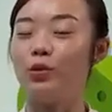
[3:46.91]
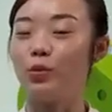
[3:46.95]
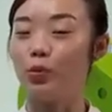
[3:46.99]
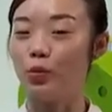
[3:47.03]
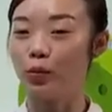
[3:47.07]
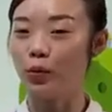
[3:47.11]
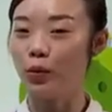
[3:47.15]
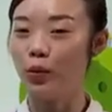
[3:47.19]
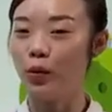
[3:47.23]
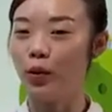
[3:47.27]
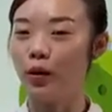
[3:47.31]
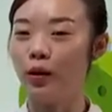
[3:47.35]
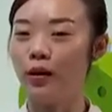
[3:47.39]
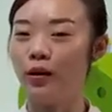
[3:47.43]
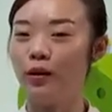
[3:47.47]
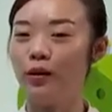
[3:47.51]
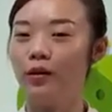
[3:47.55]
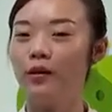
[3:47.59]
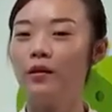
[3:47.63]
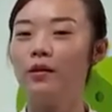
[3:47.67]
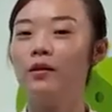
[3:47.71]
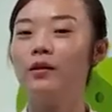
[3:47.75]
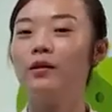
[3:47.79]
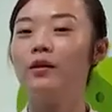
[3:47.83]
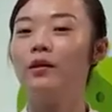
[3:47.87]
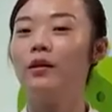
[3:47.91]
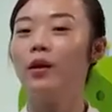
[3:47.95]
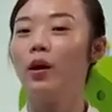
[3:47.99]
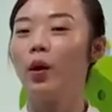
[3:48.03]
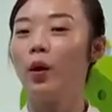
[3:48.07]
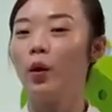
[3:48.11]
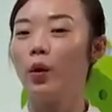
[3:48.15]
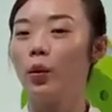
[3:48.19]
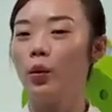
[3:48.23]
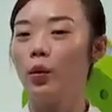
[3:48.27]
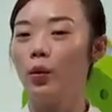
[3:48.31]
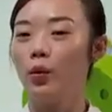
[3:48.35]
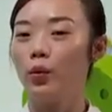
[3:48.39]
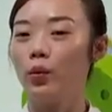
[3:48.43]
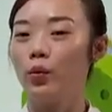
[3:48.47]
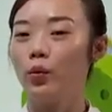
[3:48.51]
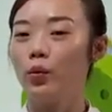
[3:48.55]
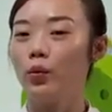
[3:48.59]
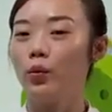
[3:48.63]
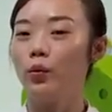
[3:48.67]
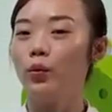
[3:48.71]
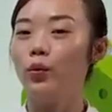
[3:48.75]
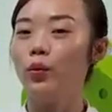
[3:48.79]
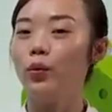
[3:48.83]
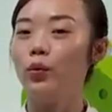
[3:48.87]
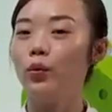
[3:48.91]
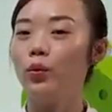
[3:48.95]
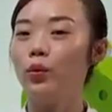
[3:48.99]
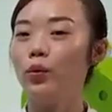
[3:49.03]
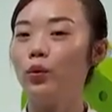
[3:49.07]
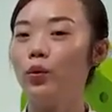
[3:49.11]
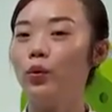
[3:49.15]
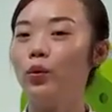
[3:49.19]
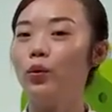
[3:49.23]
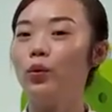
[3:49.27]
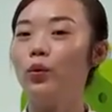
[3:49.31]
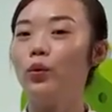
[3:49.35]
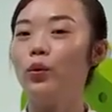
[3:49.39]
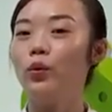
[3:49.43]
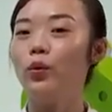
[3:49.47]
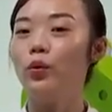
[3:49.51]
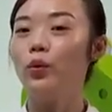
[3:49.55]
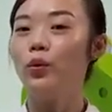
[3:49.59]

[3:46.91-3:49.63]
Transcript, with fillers: 读。鱼，